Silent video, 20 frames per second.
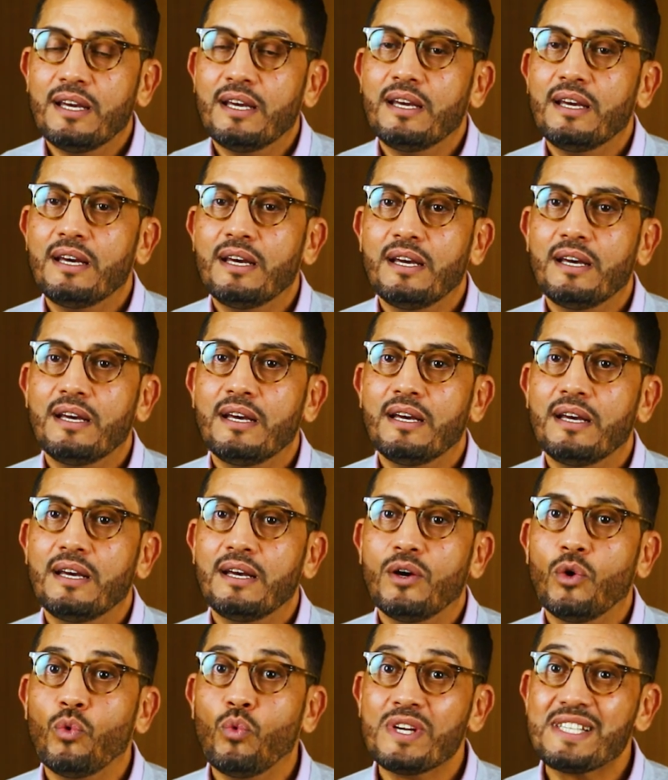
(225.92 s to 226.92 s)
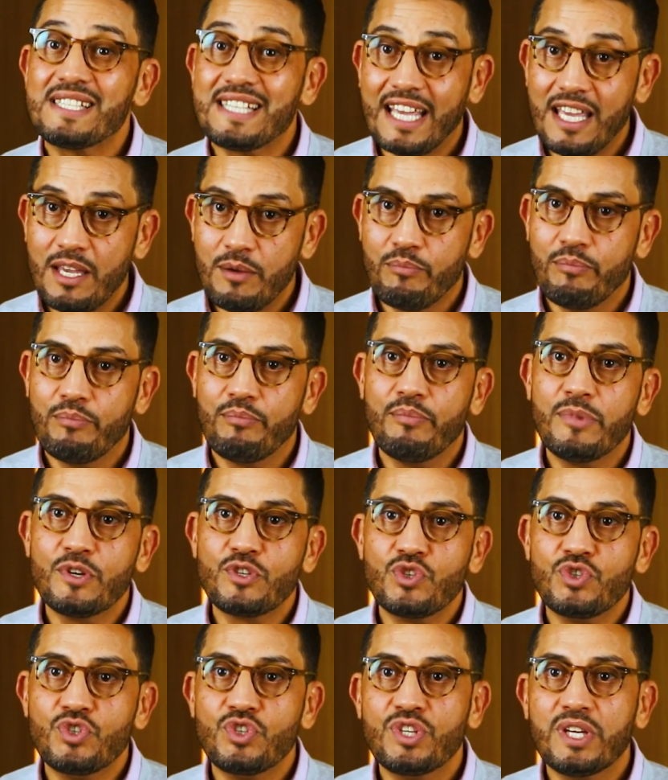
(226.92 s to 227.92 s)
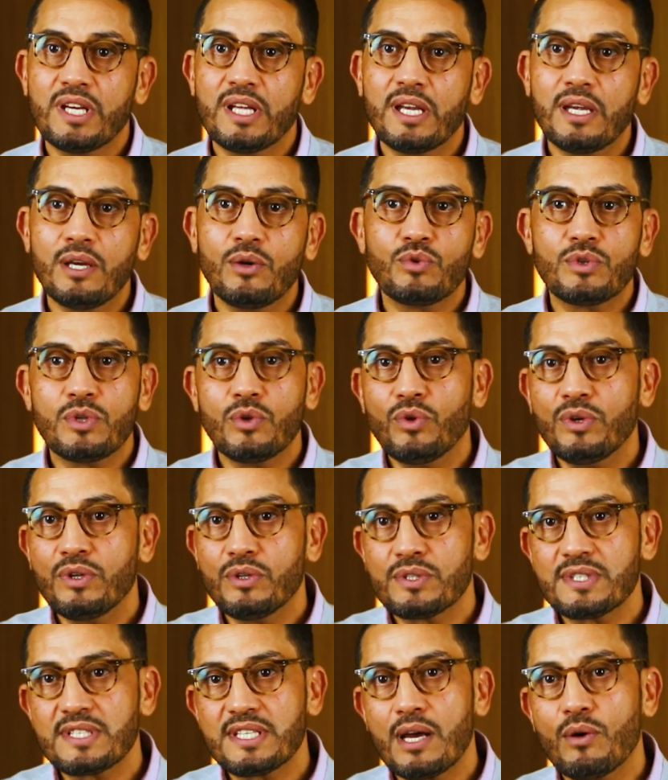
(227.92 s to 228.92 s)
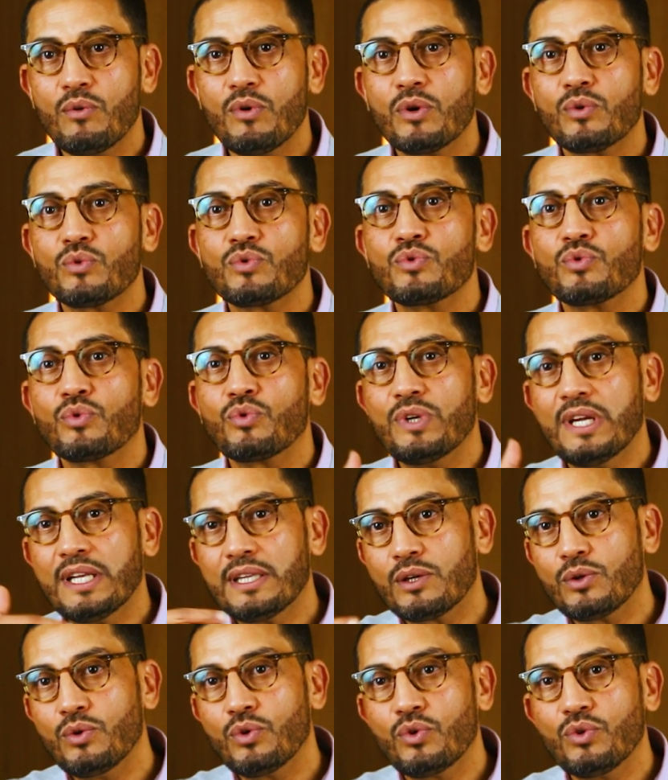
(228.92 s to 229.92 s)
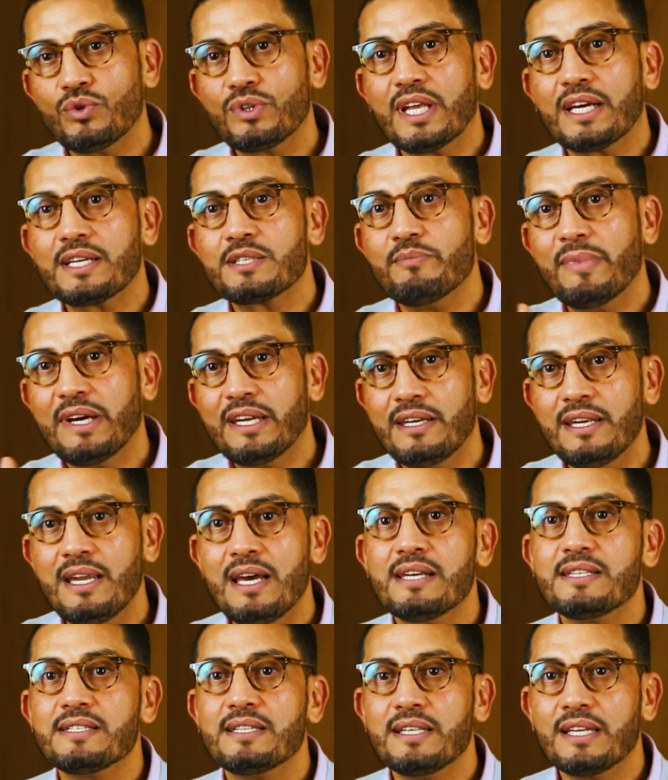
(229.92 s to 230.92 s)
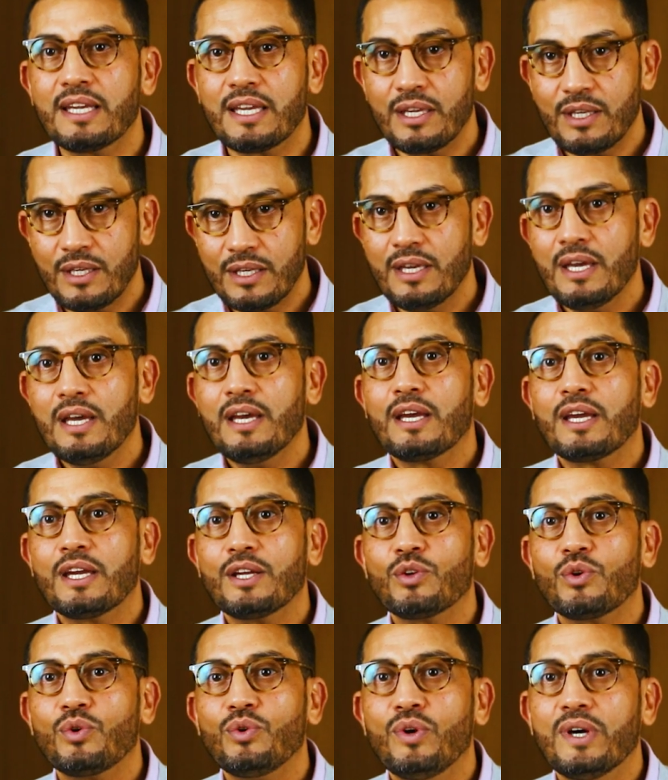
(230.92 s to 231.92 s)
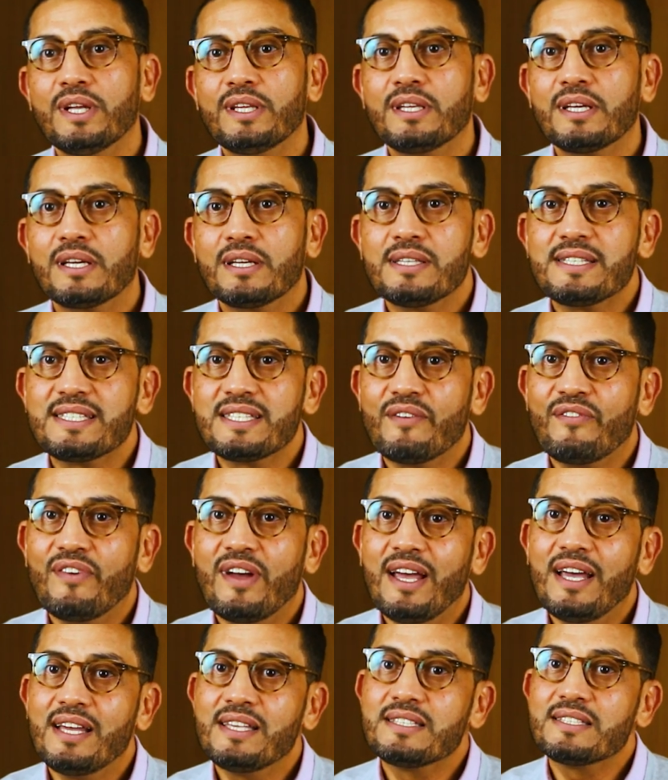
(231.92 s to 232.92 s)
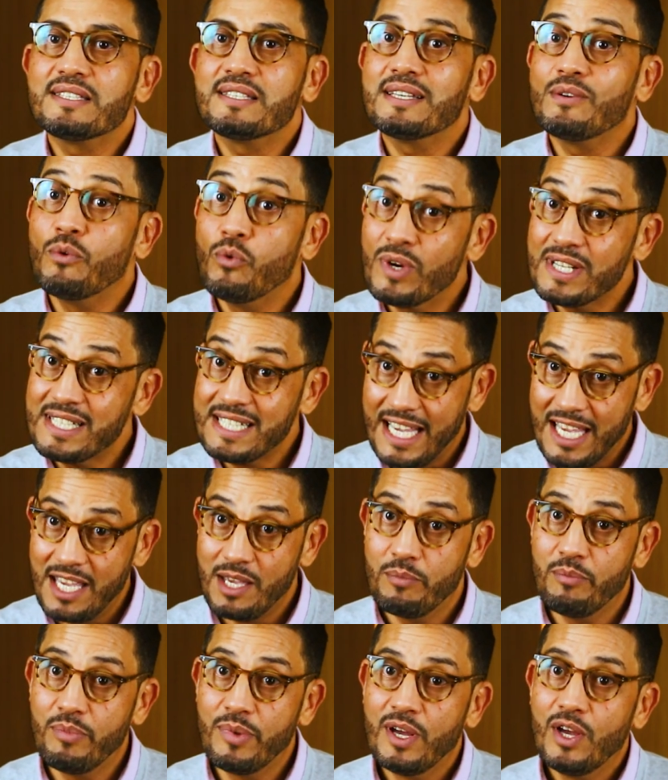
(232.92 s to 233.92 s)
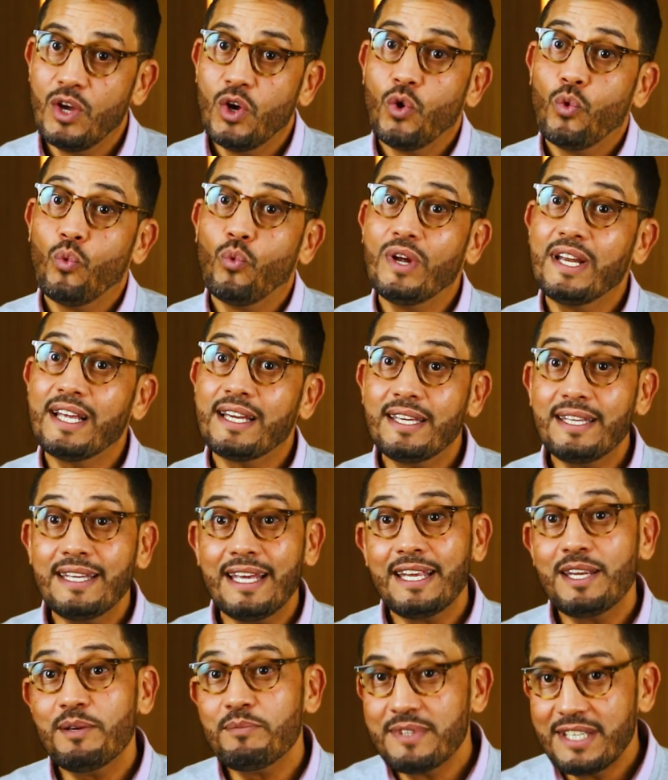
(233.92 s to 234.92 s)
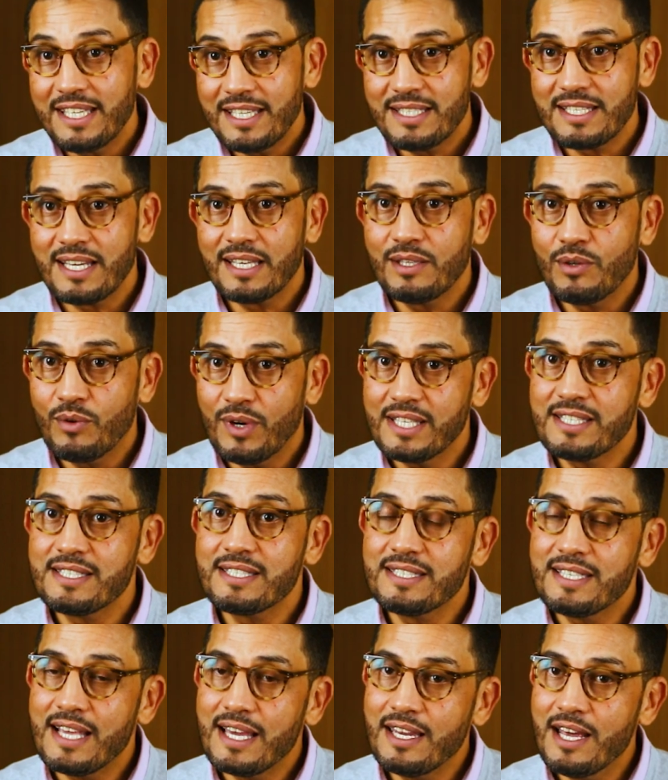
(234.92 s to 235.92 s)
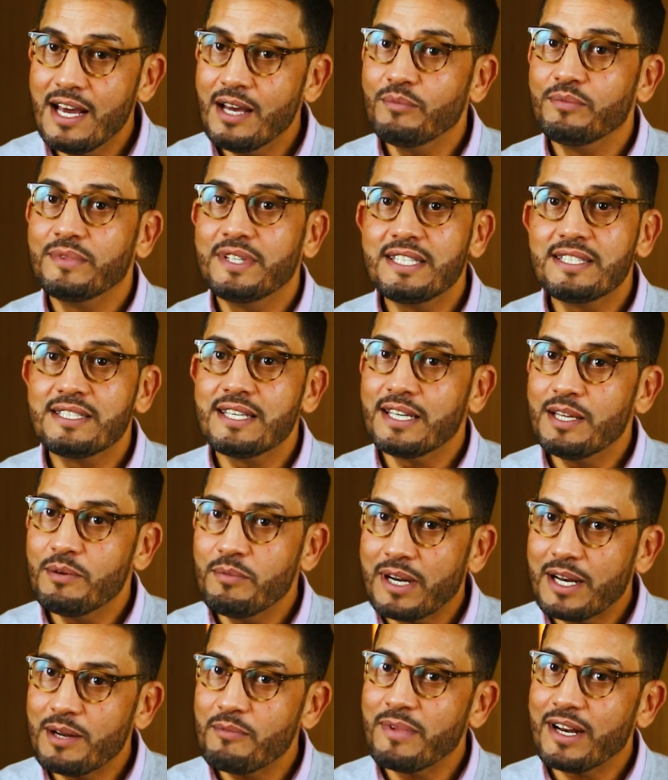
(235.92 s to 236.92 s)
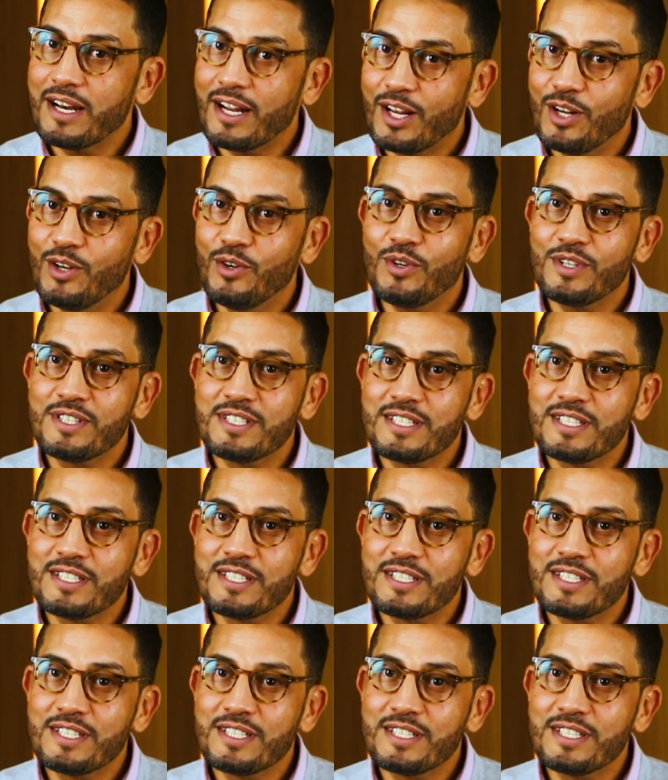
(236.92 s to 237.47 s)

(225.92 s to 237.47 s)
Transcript: أه هو صعيب باش تجيري وتلوح تصاور وتكون عندك لو كونتاكت مع الناس اللي كي كيدخلوا عندك الصفحات هو صعيب ولكن انا بديت هذه واحد السنه بديت انا مره مره كنلوح